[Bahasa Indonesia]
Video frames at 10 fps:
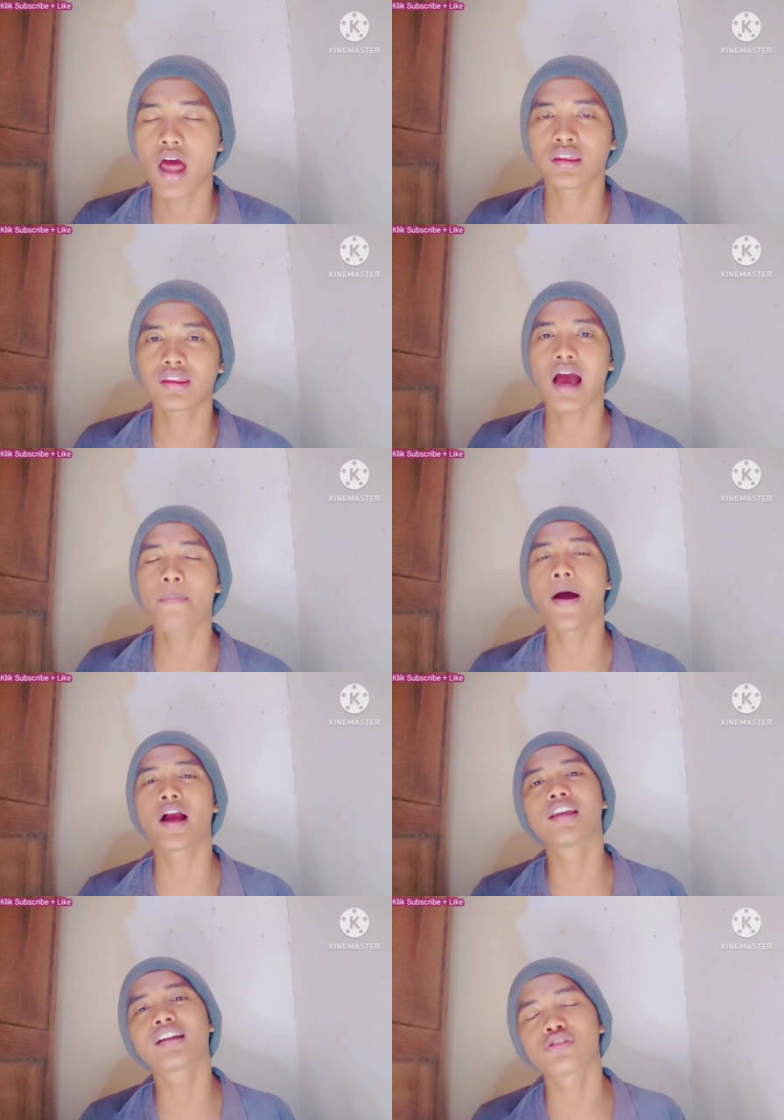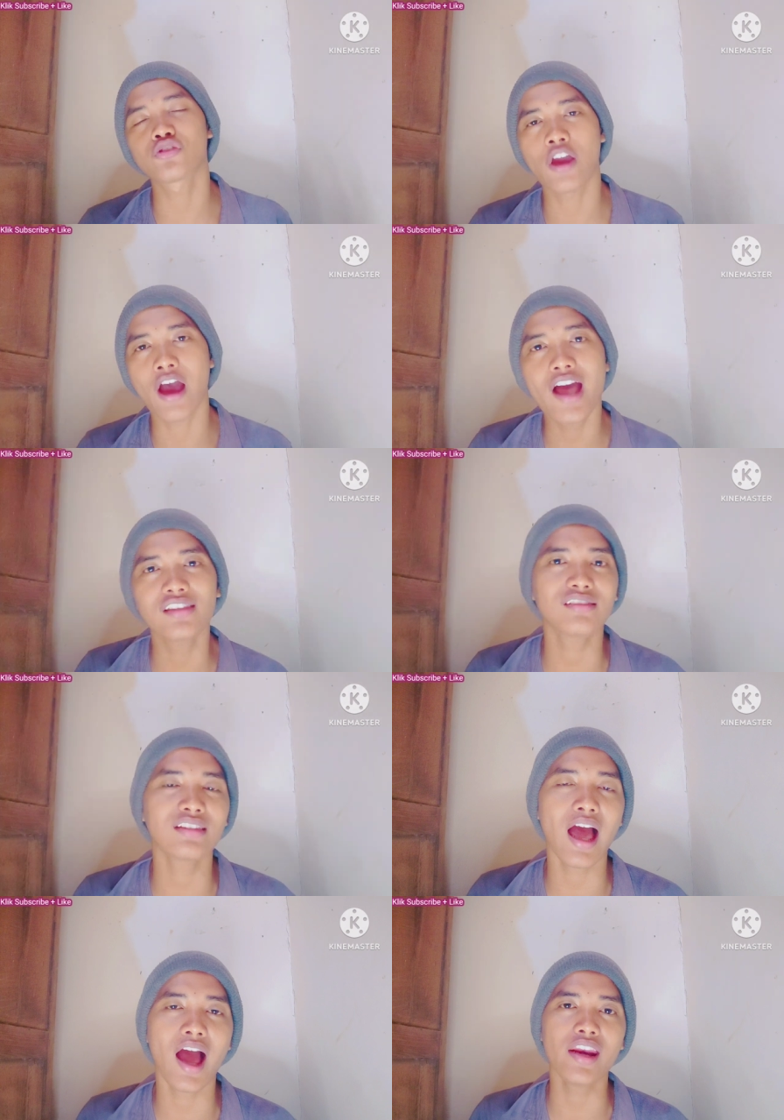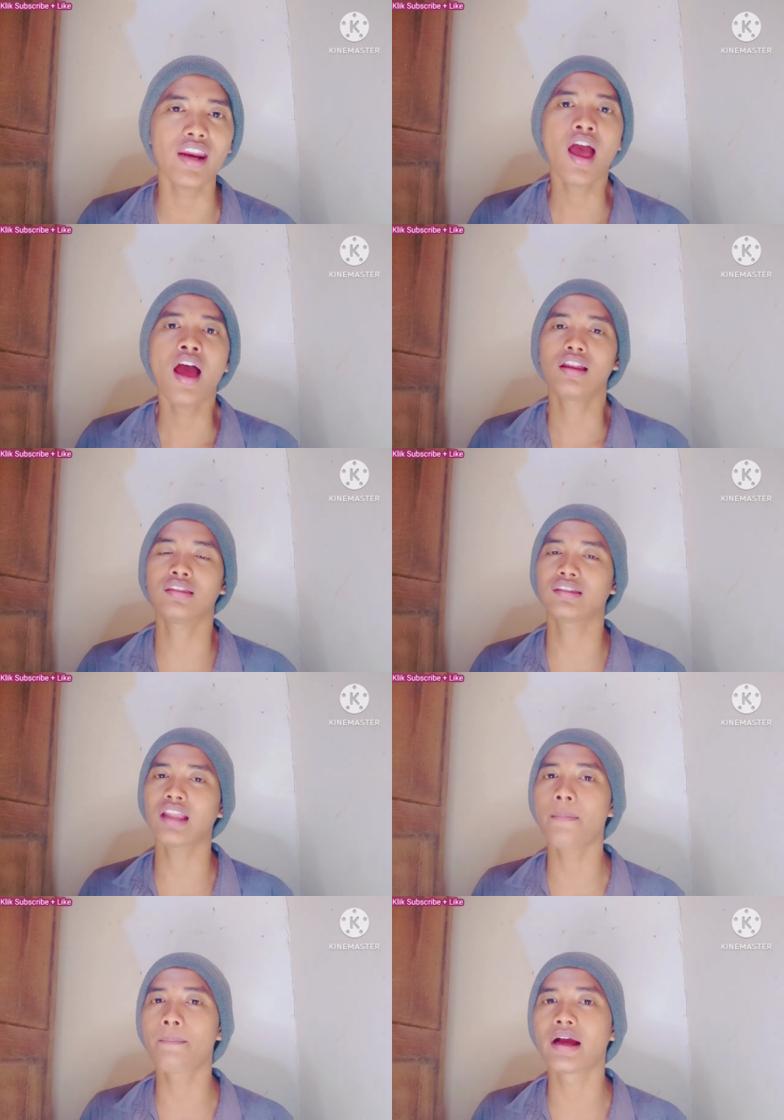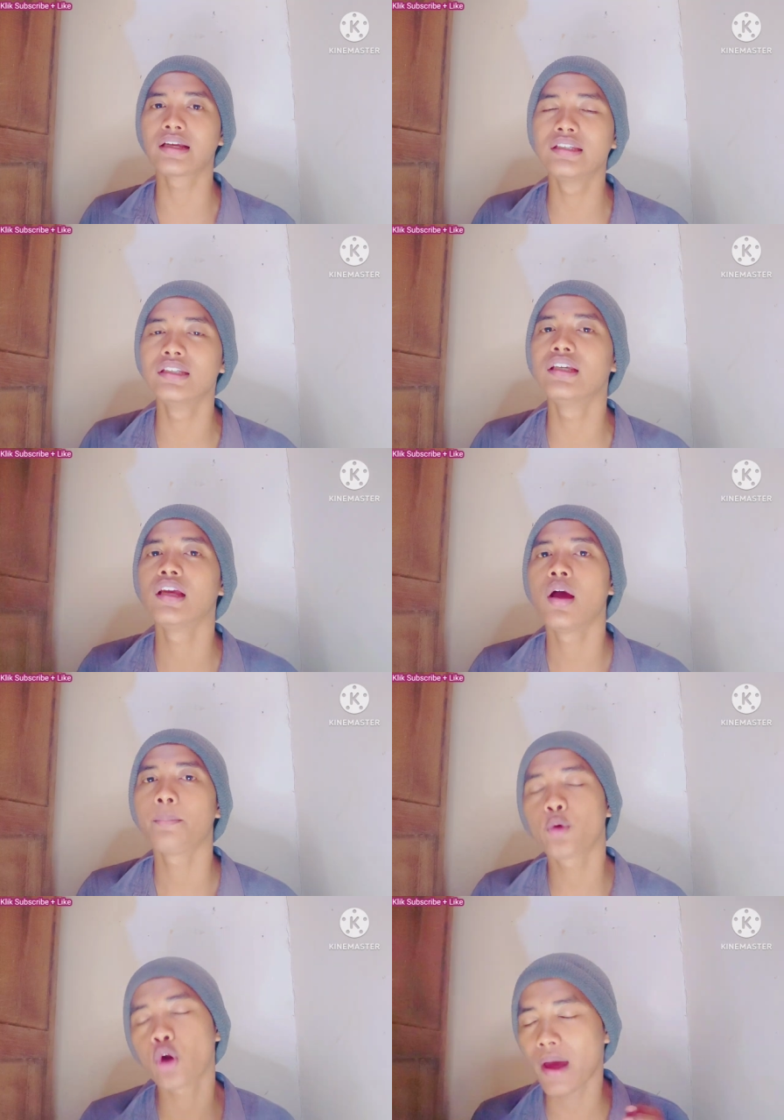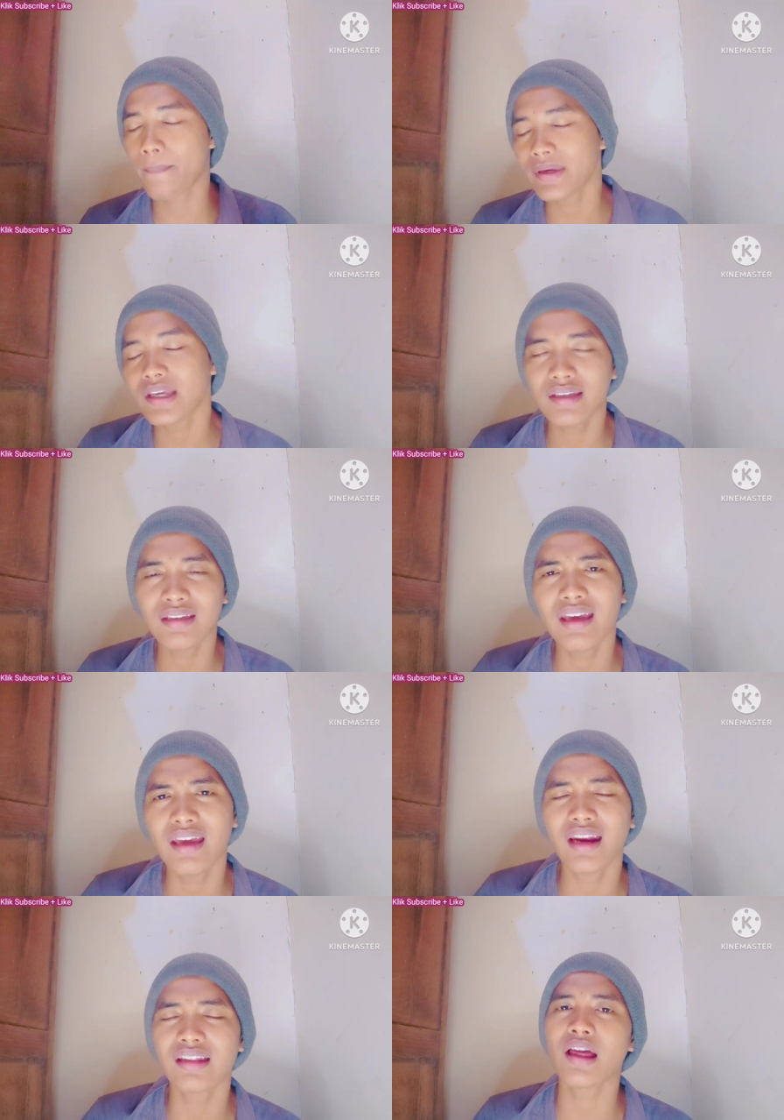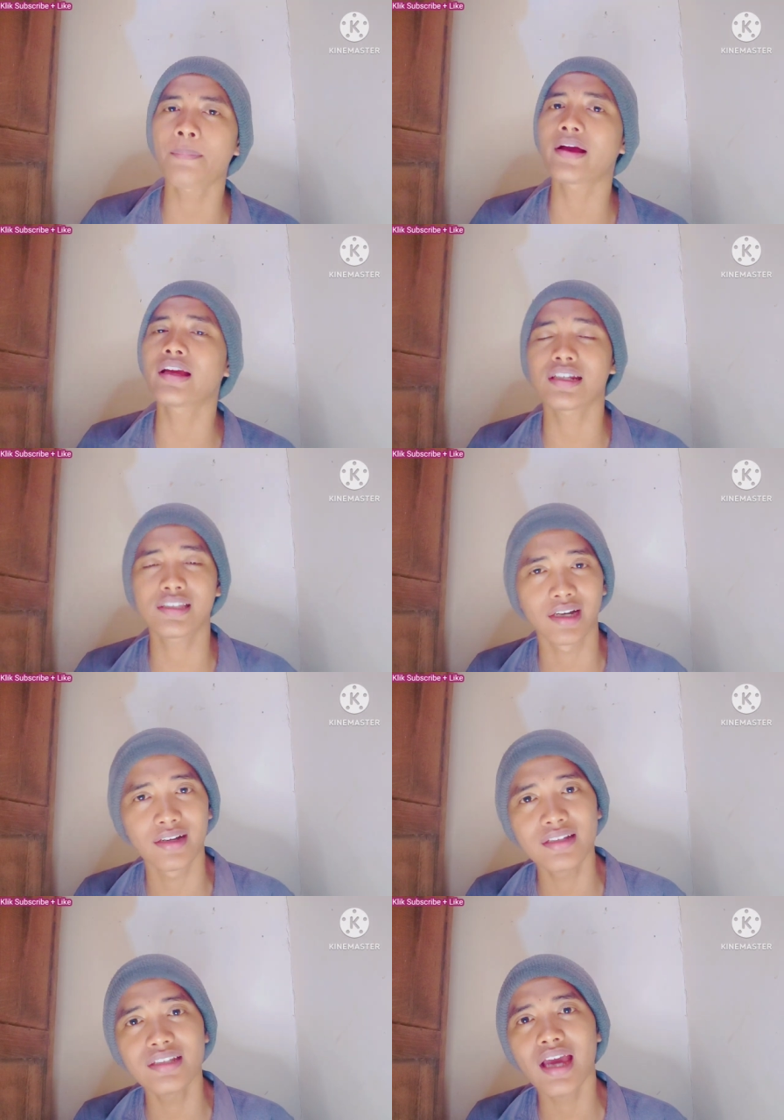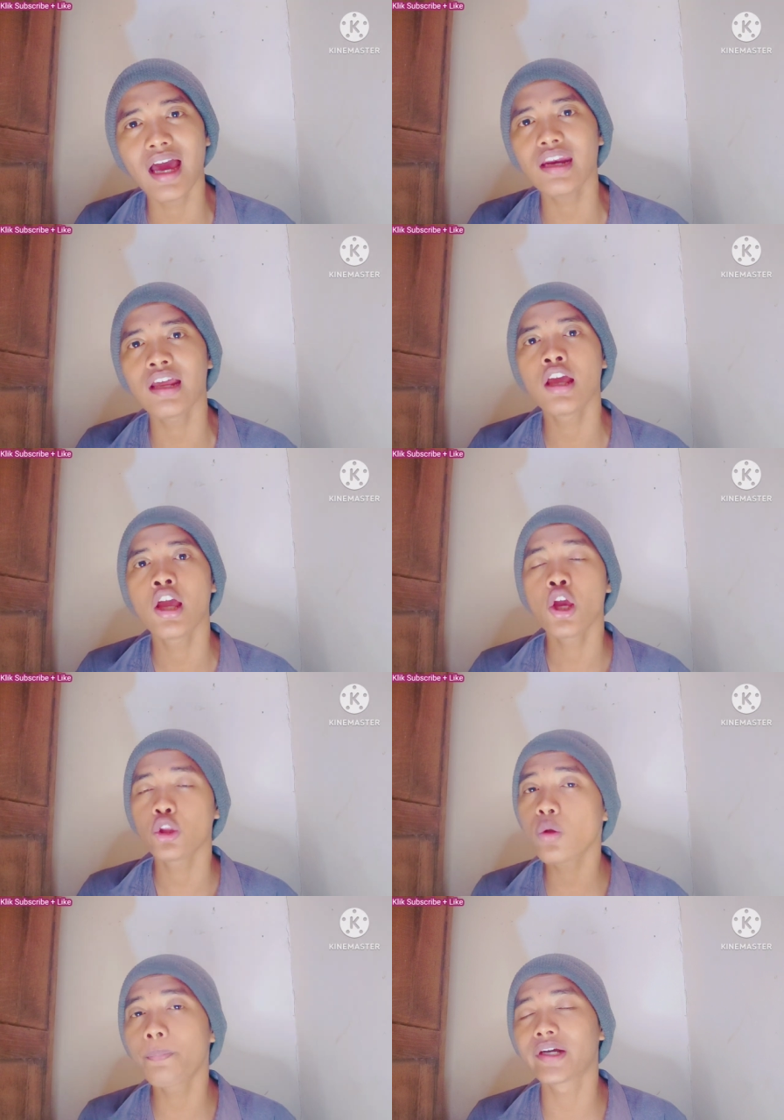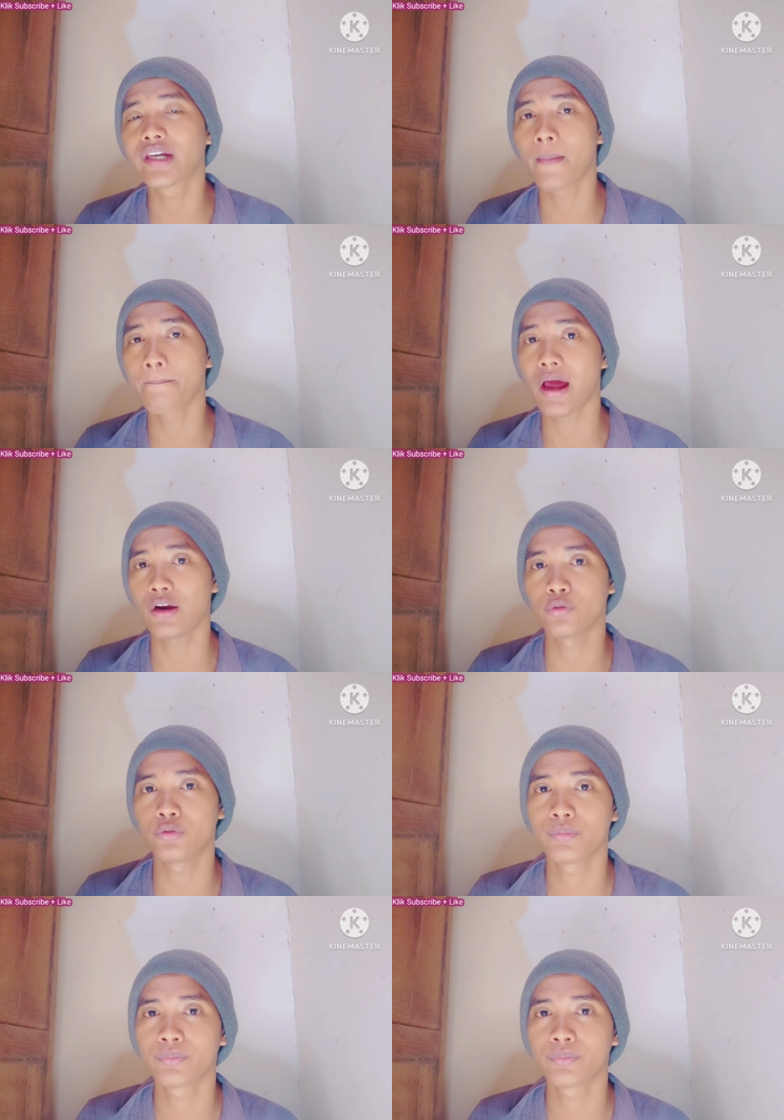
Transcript: entah bagi kesehatan, entah bagi pola pikir, entah bagi kejernihan itu berdampak loh.